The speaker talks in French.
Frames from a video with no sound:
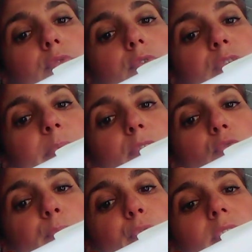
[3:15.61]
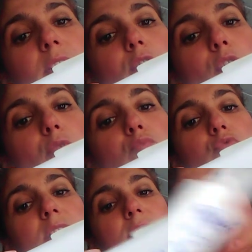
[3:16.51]
euh, spray protecteur
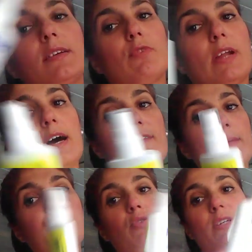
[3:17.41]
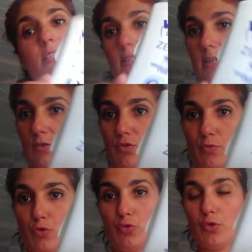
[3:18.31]
moustique, voilà, à vaporiser
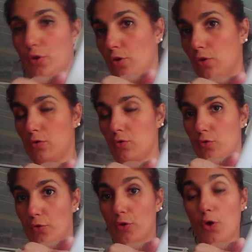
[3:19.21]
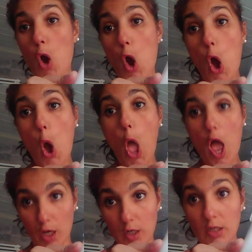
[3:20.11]
directement sur le cœur, le
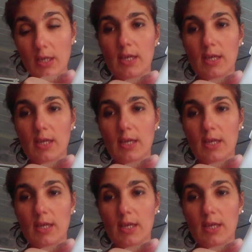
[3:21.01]
corps,